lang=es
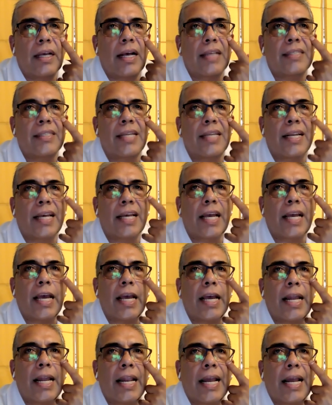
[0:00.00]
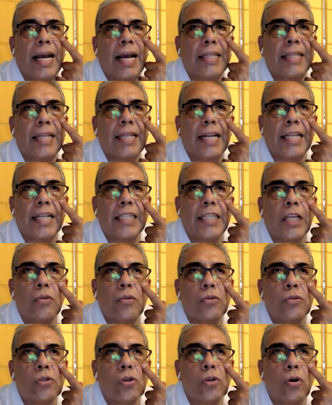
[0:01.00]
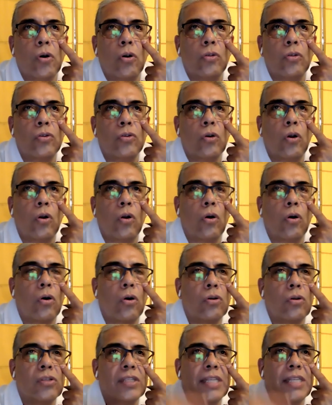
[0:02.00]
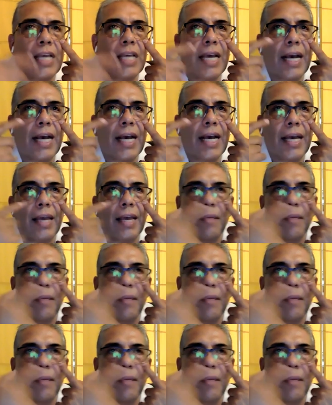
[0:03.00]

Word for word: hacer que la catarata de un solo ojo sea